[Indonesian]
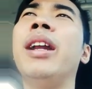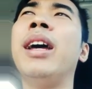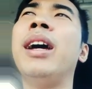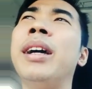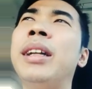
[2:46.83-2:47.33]

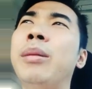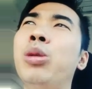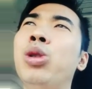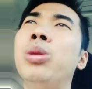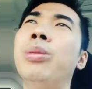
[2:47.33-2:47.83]
karena
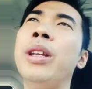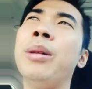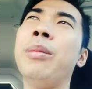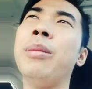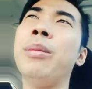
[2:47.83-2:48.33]
debu
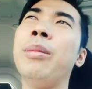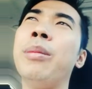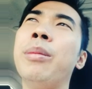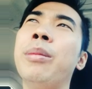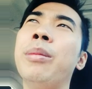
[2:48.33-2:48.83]
banyak banget
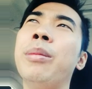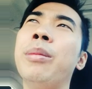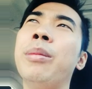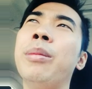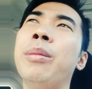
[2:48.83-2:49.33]
di
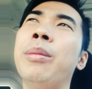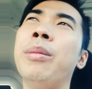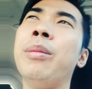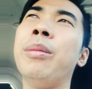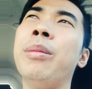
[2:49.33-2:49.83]

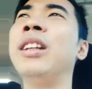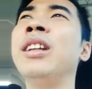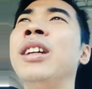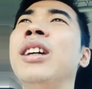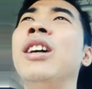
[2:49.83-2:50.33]
jalanan
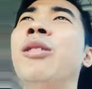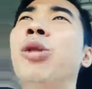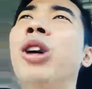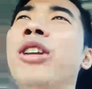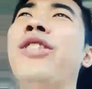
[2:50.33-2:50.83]

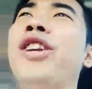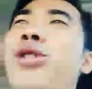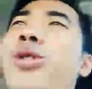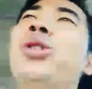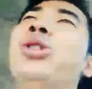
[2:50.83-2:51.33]
bukannya
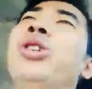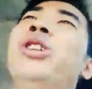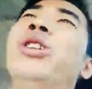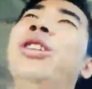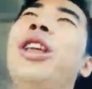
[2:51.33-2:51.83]
virus
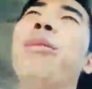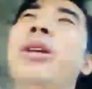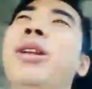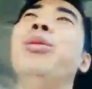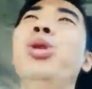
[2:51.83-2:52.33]

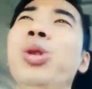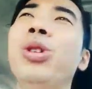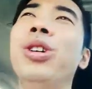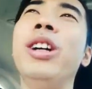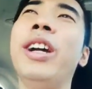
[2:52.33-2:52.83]
tapi
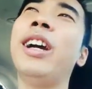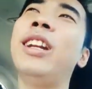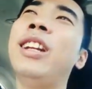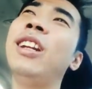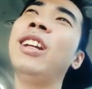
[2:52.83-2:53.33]
debu ya
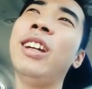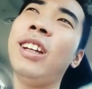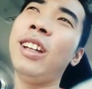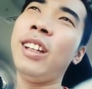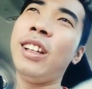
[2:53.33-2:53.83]
kan
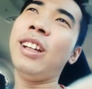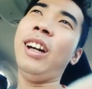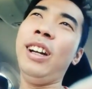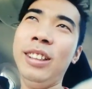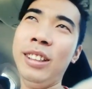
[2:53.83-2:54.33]

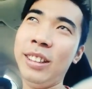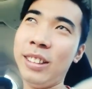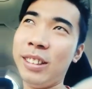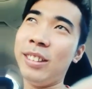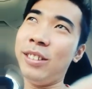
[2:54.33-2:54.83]
aduh
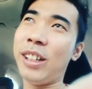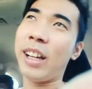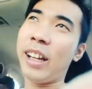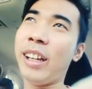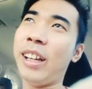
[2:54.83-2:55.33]

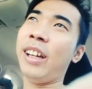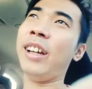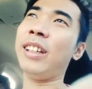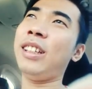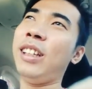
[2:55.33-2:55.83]
kayak
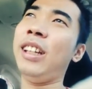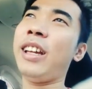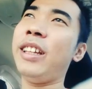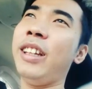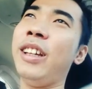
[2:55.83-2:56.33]
asing
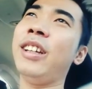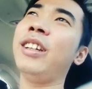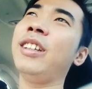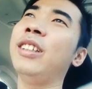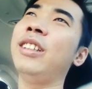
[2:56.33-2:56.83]
aja ya
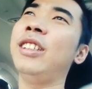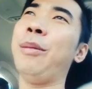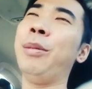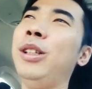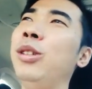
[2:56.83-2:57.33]

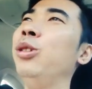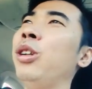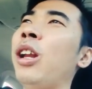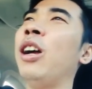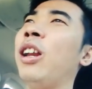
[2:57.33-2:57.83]
siapa sih
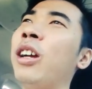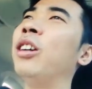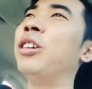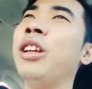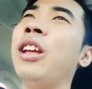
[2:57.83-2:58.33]
dulu lang
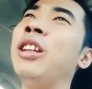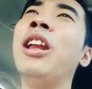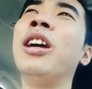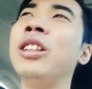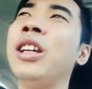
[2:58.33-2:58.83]

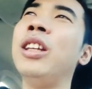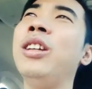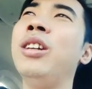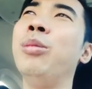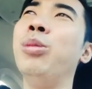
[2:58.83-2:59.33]
lagi lagi
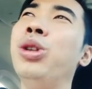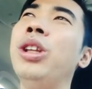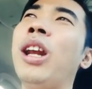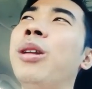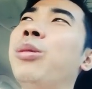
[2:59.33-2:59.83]
nyanyi tapi
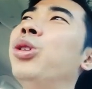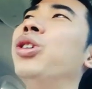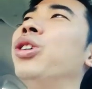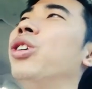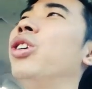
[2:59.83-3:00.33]
kalau kita
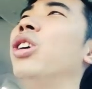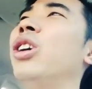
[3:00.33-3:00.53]
jalan